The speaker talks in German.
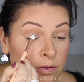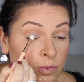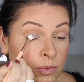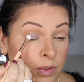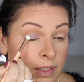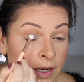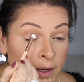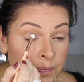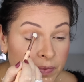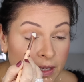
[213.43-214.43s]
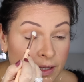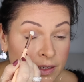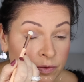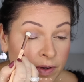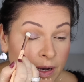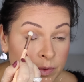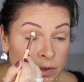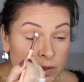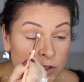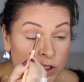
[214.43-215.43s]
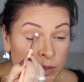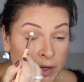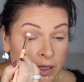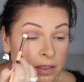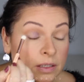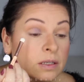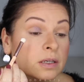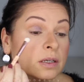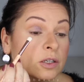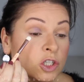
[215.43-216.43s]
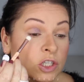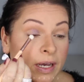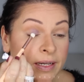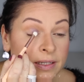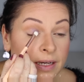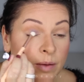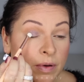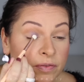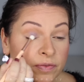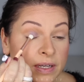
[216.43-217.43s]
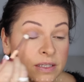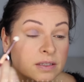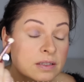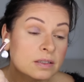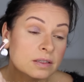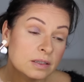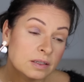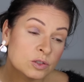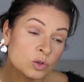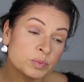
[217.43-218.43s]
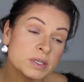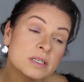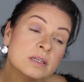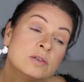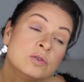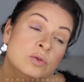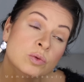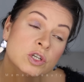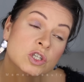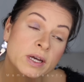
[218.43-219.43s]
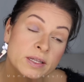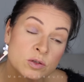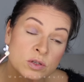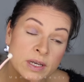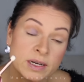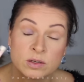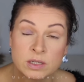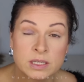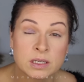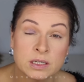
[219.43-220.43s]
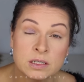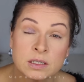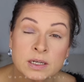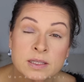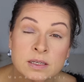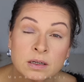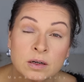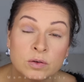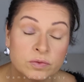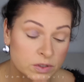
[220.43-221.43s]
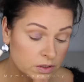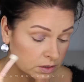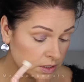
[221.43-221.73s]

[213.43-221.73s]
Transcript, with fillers: Oh ja, die Farbe schimmert, scheint aber fast so ein bisschen durchscheinend zu sein. Also das ist richtig Glitzer drauf. Ne?